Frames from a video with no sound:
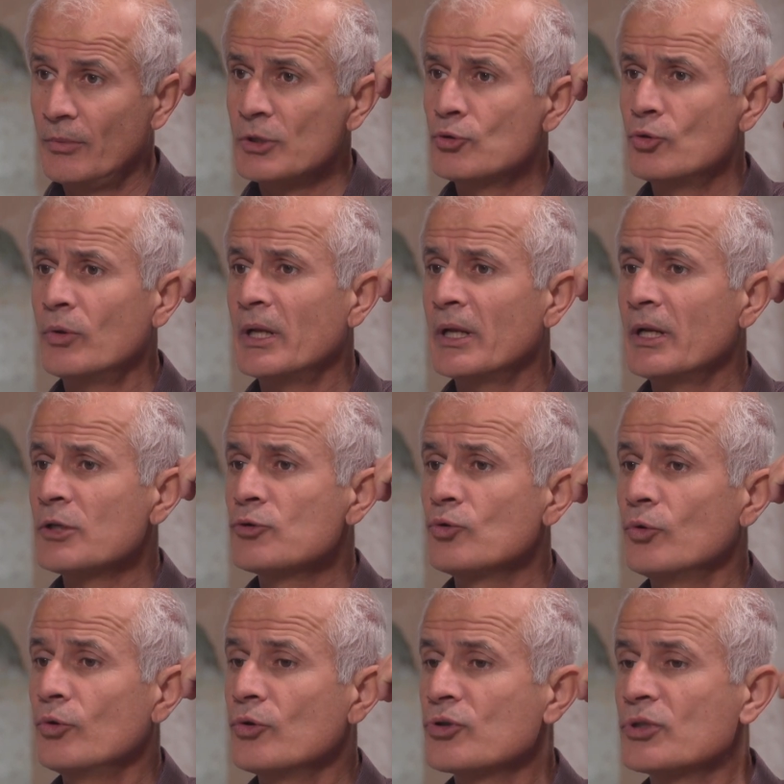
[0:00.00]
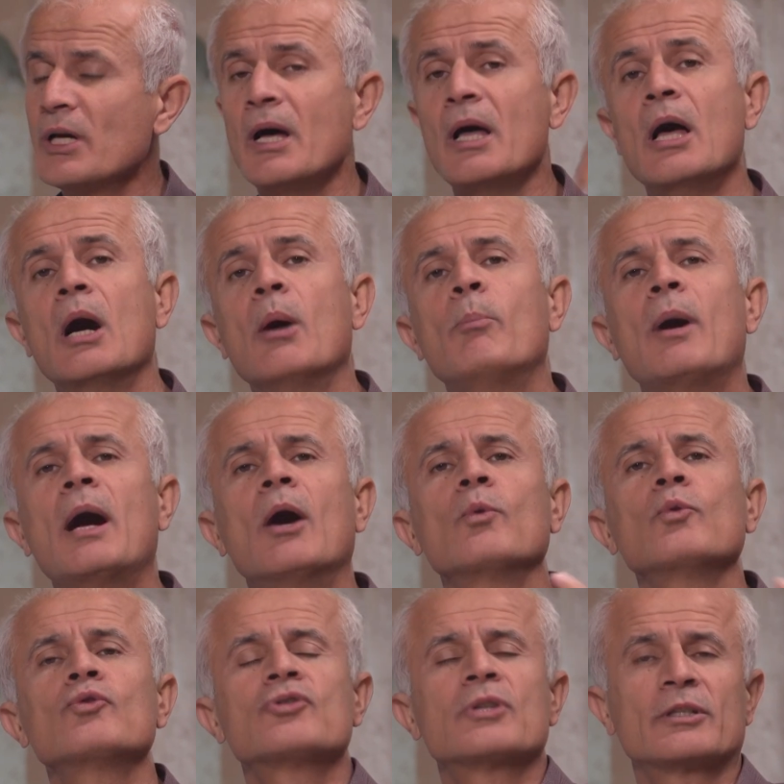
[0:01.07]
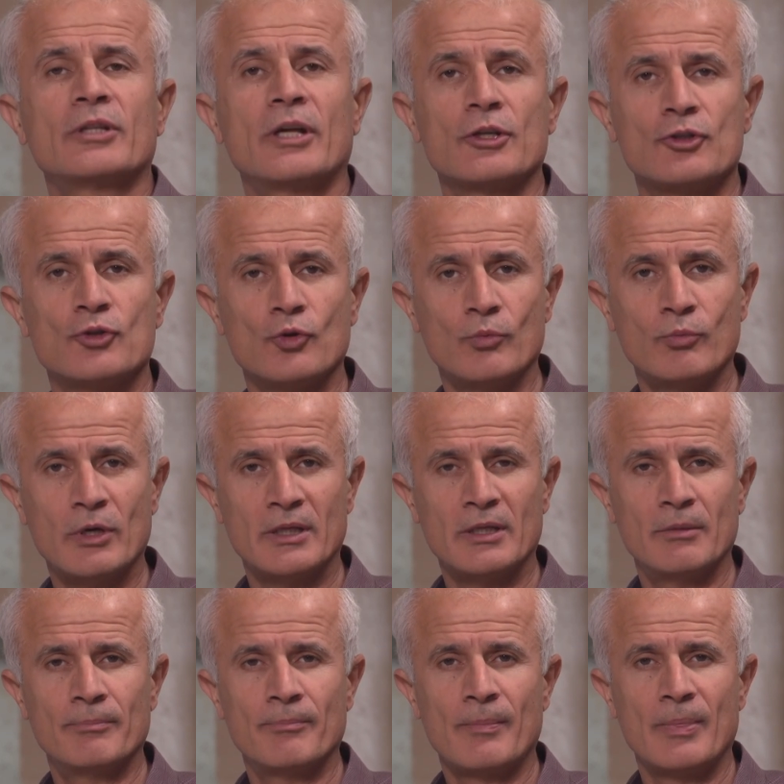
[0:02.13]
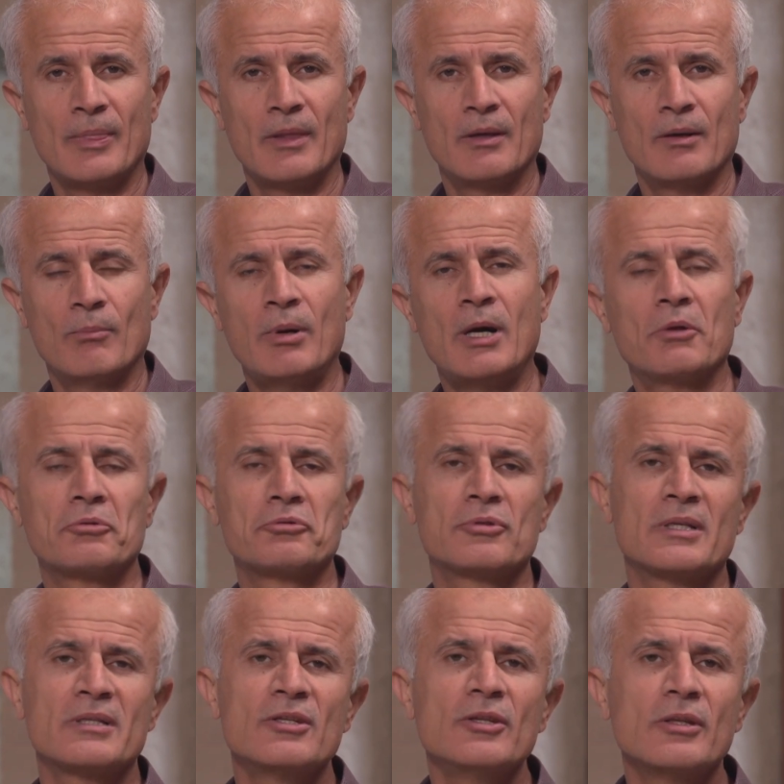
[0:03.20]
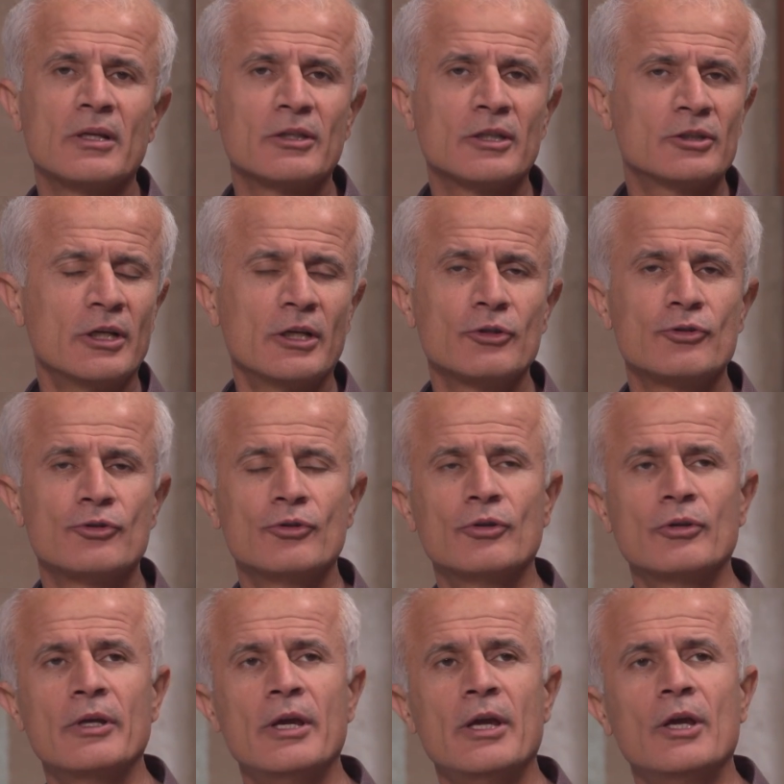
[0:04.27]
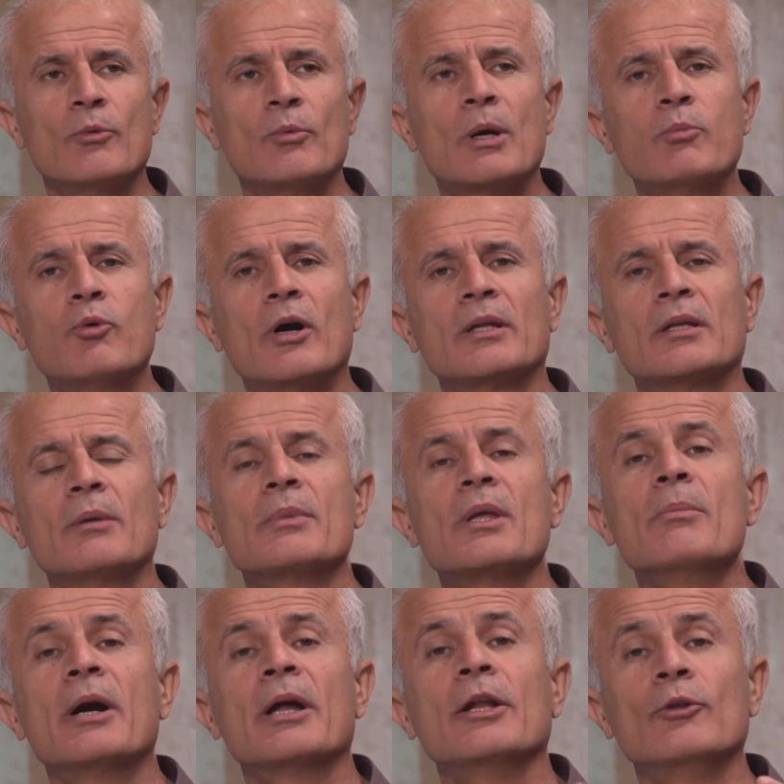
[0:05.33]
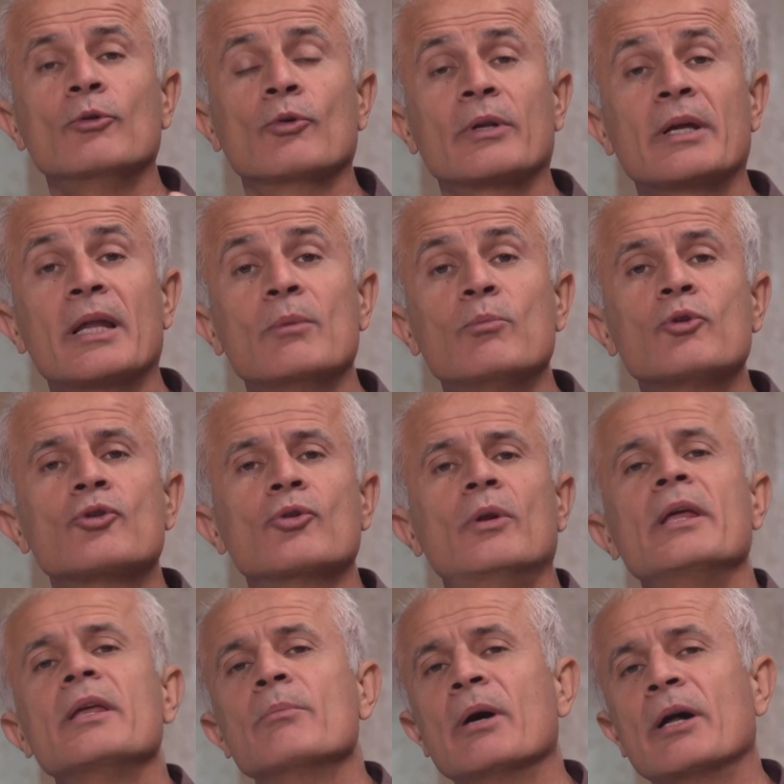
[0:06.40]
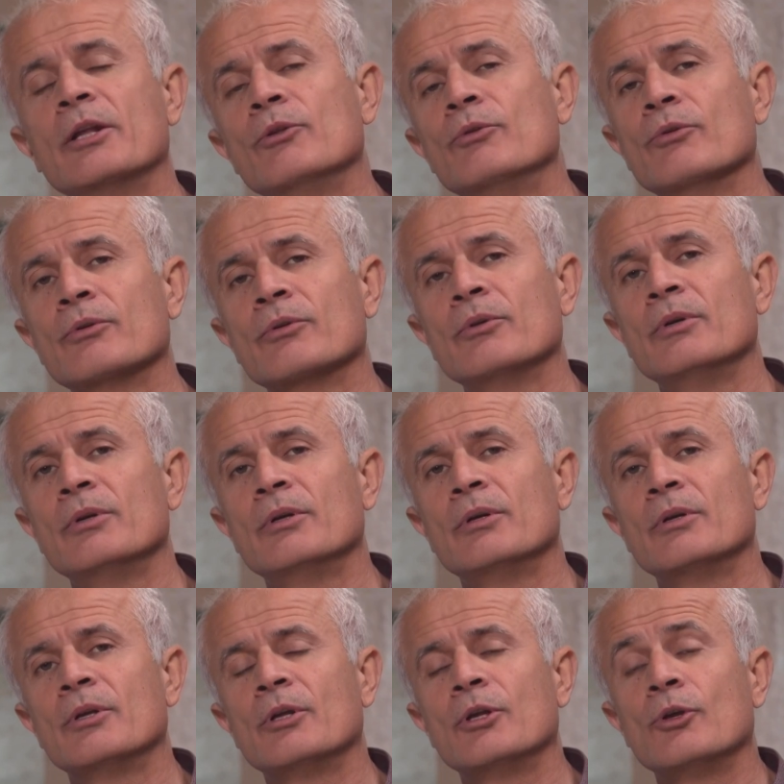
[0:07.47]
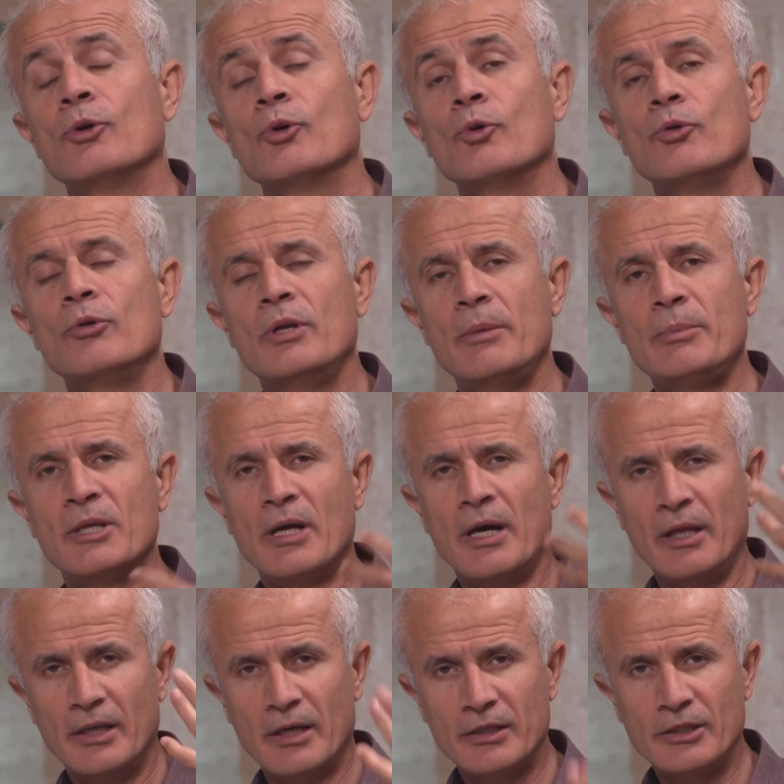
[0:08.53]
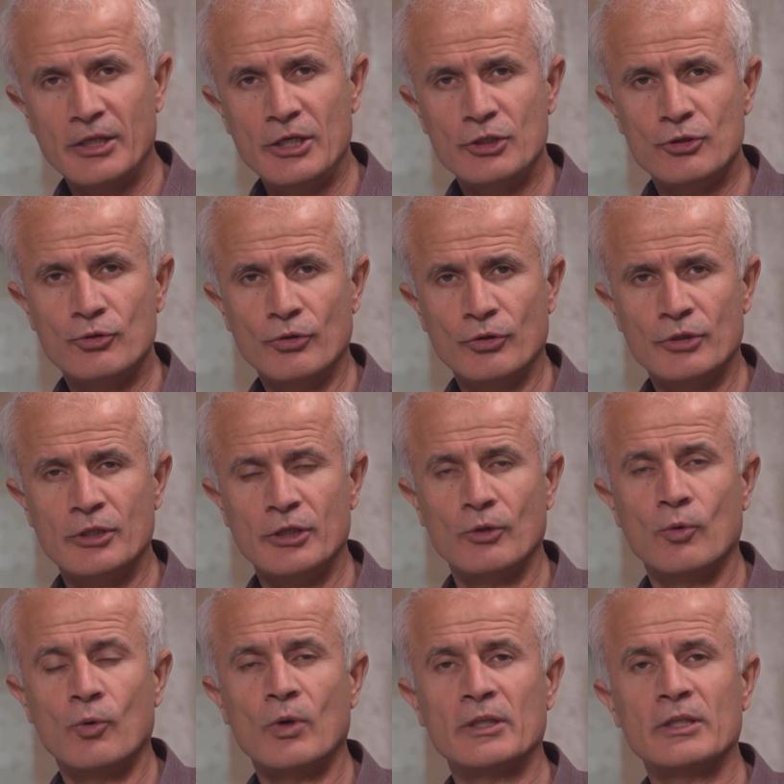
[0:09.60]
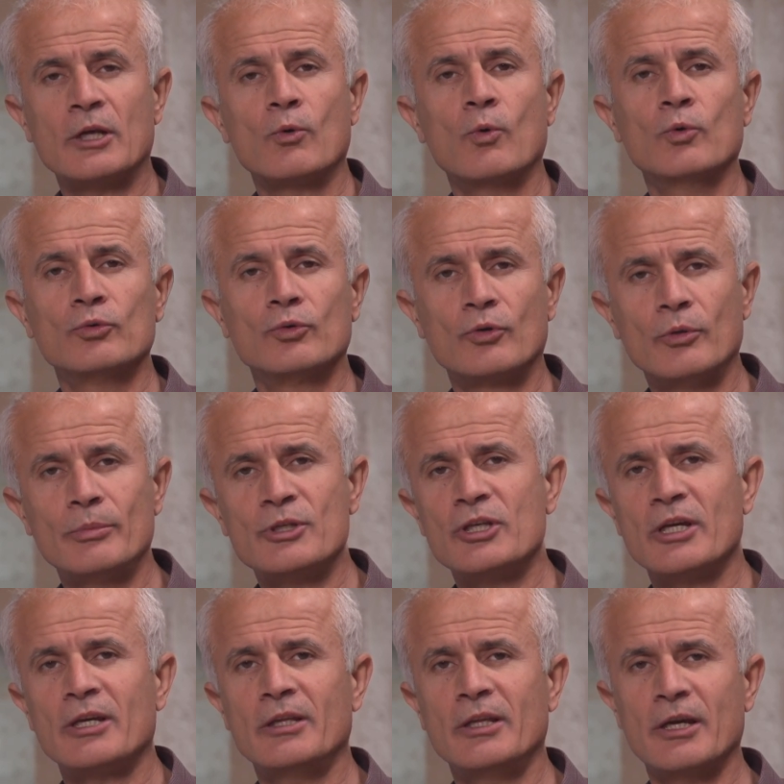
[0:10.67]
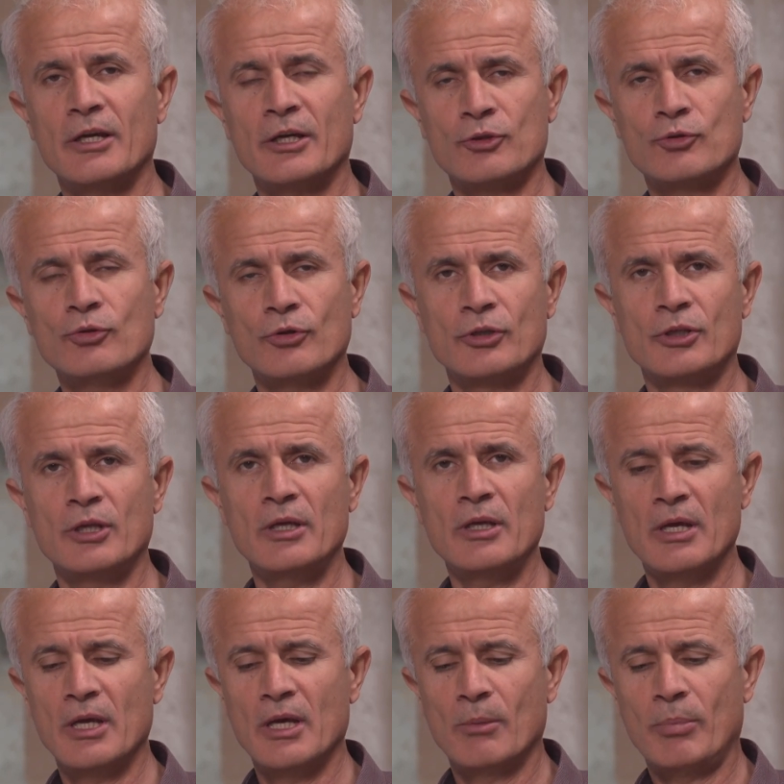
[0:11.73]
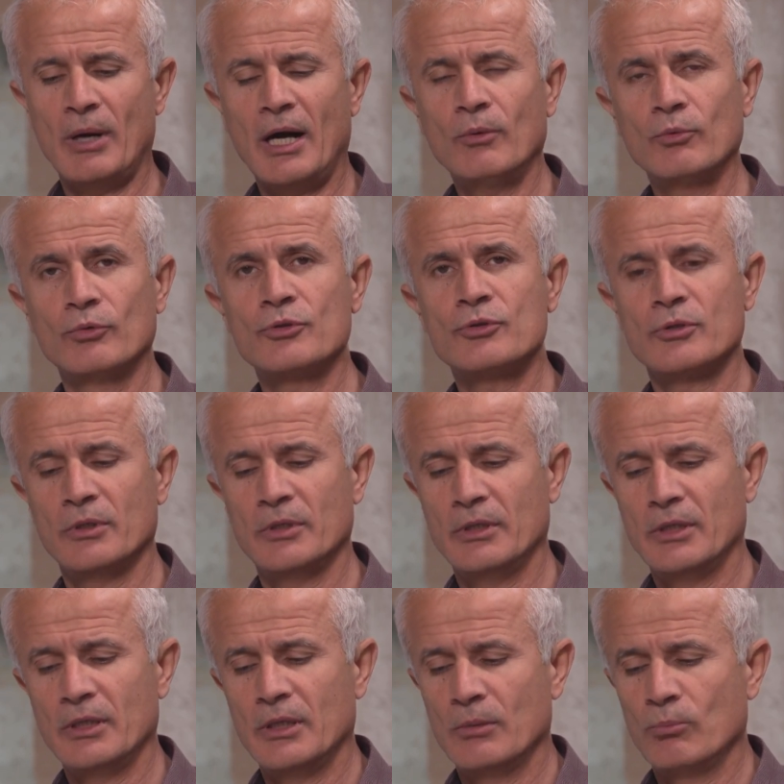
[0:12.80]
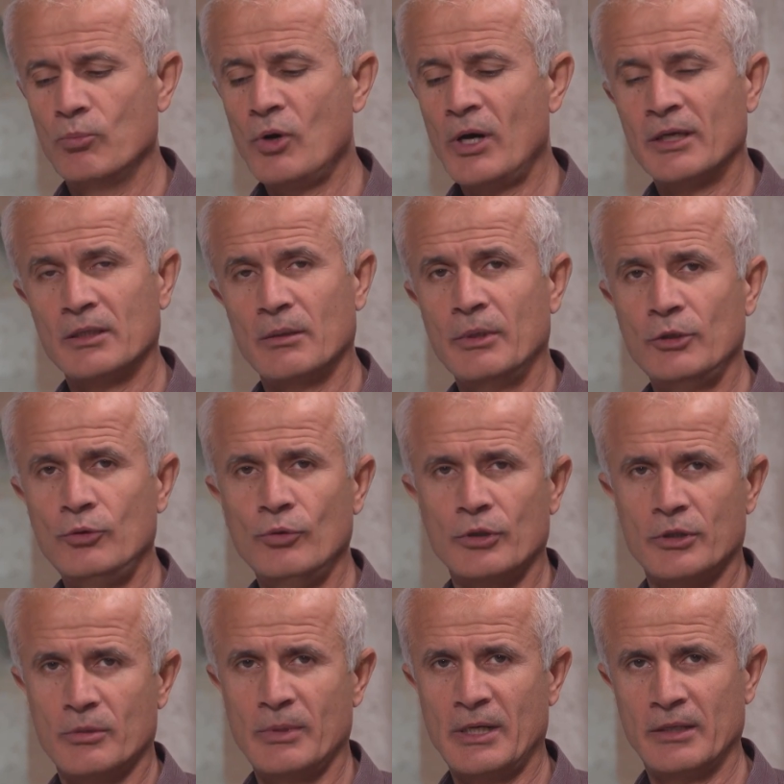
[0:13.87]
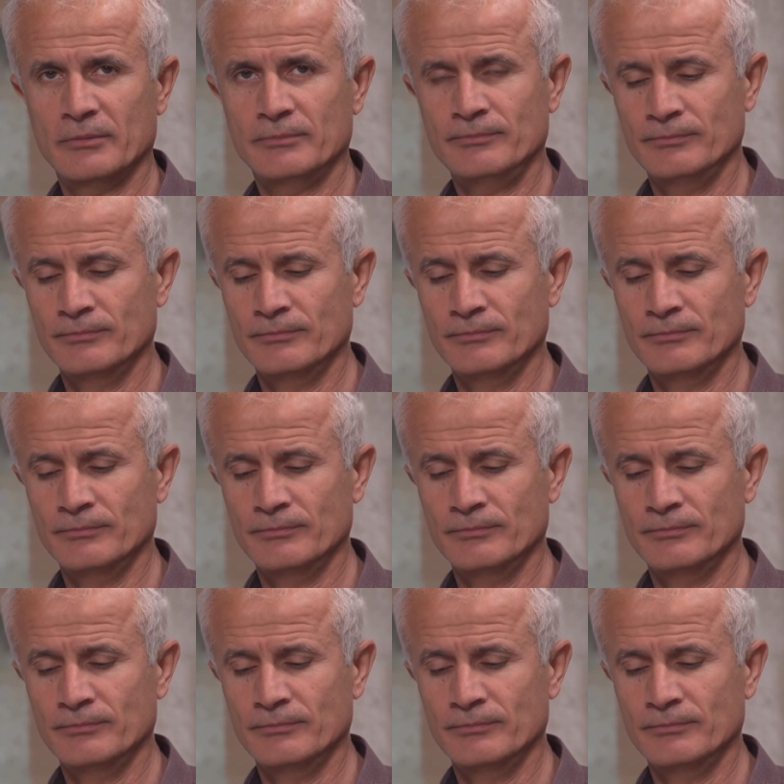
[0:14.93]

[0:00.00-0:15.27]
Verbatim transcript: Ve sonra nasıl oluyorsa Paulus'la tanışıyor bu adam. Paulus'la zindanda tanışıyor ve bu adam iman ediyor. Yani bu köle iman ediyor. Öyle bir ahlakı değişiyor ki, o kadar onurlu bir şekilde yaşıyor ki Paulus bu adama diyor ki bak